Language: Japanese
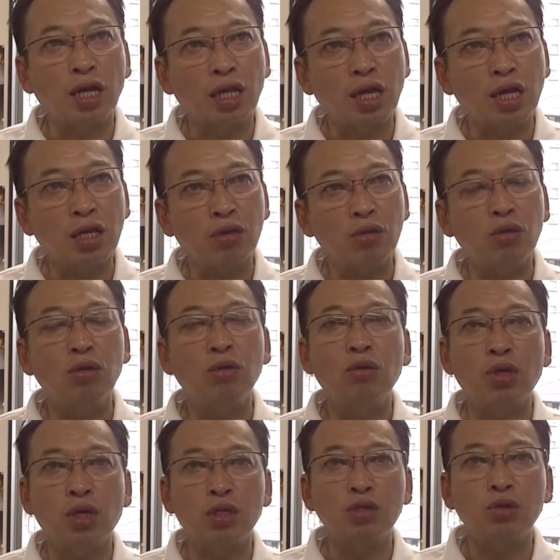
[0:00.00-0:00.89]
なという
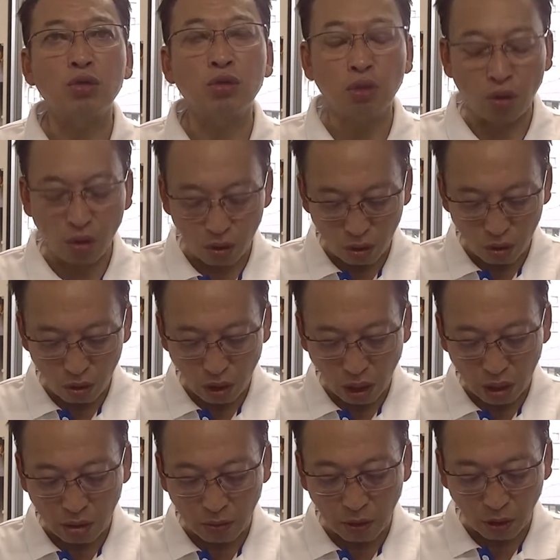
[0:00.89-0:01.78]
のはちょっと
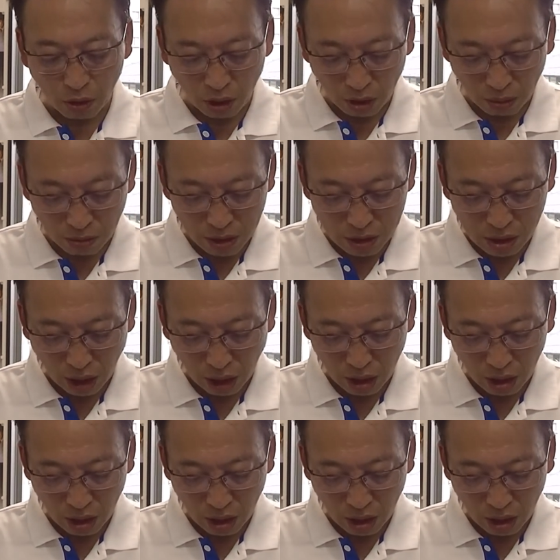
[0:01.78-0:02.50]
後目よぎりました。